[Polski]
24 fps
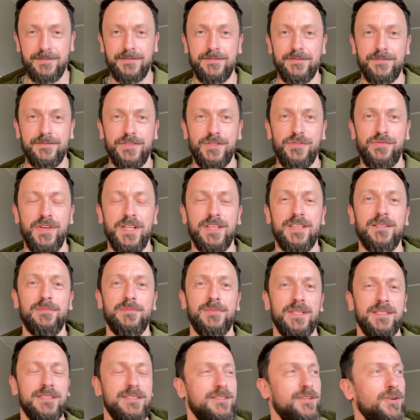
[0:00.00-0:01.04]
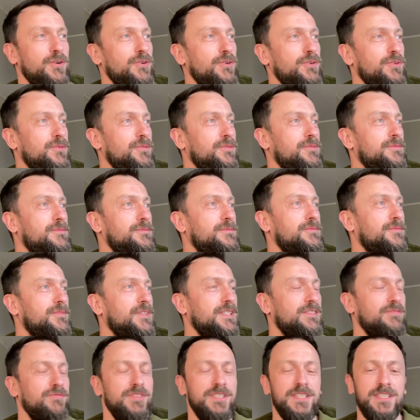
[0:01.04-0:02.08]
W świetnym nastroju
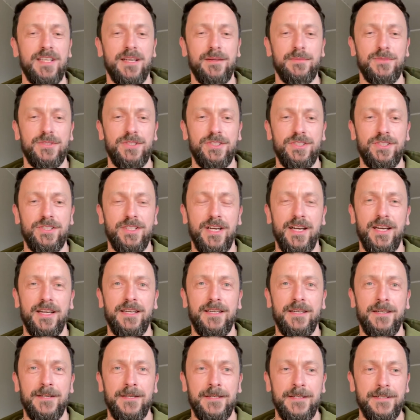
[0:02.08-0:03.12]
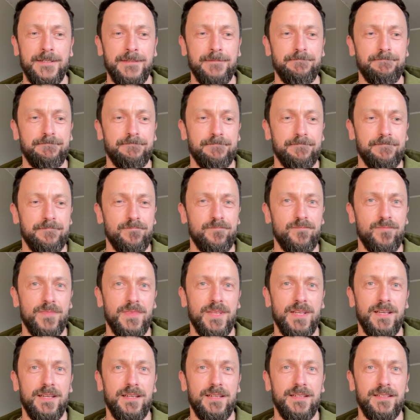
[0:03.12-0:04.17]
Was witam dzisiaj.
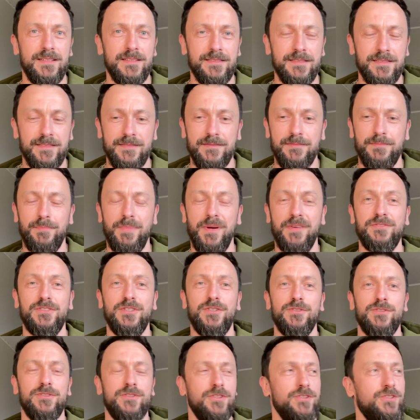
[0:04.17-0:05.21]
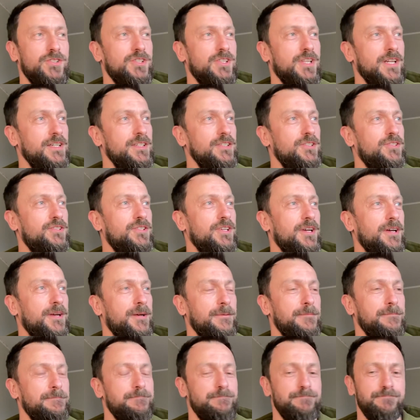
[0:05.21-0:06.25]
Mm, pewnie już
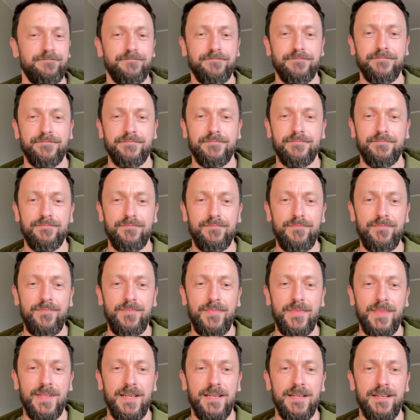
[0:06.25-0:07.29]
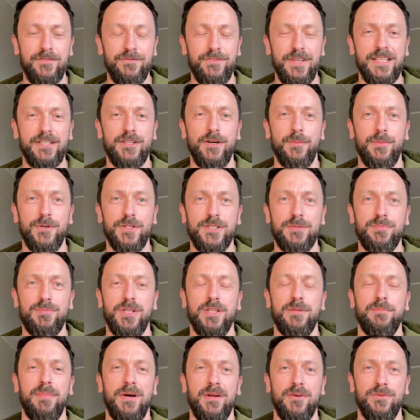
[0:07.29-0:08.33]
doczytaliście wiadomość
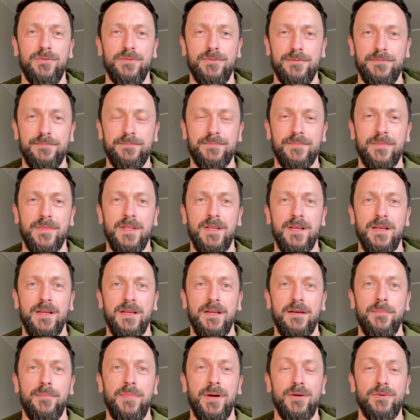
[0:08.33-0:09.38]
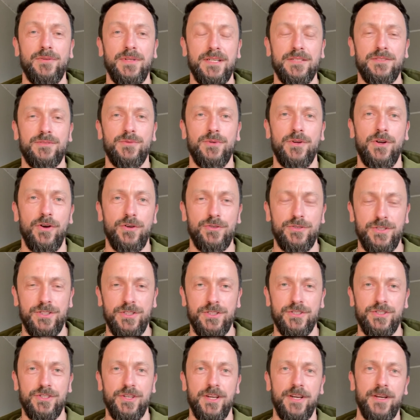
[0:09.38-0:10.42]
sprzed paru, parunastu
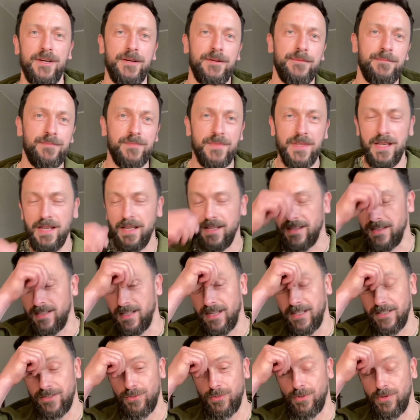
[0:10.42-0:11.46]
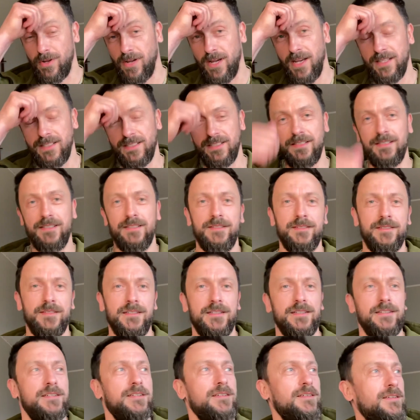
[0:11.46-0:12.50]
godzin, że nasz ukochany
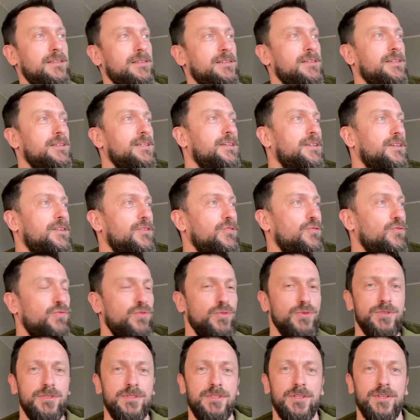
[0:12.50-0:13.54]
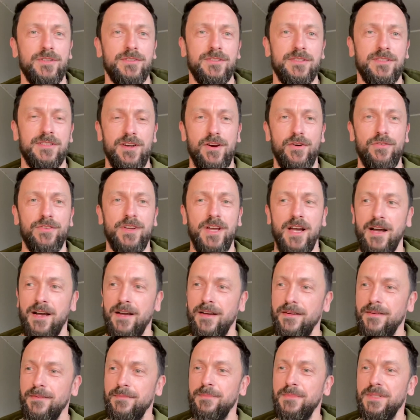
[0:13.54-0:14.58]
wódz od
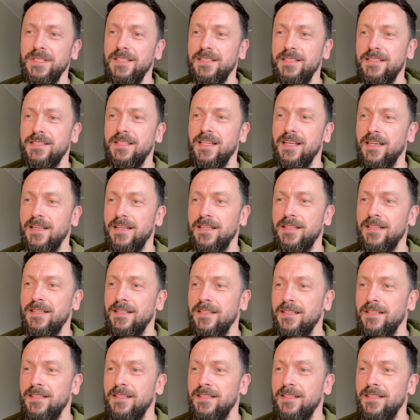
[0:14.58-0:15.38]
zdrowia, minister